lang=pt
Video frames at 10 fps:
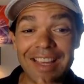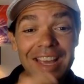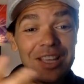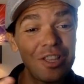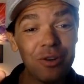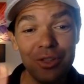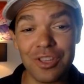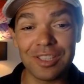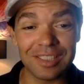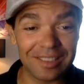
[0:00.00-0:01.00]
e a
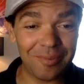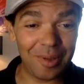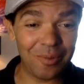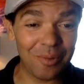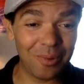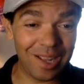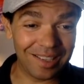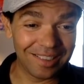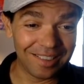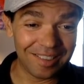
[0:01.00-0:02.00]
idiotice também. Vamos lá.
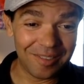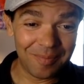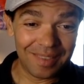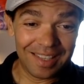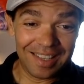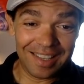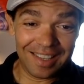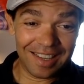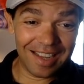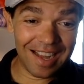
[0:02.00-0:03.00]

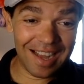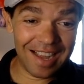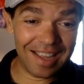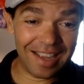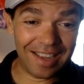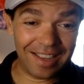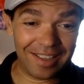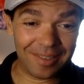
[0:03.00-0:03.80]
Ai, ai.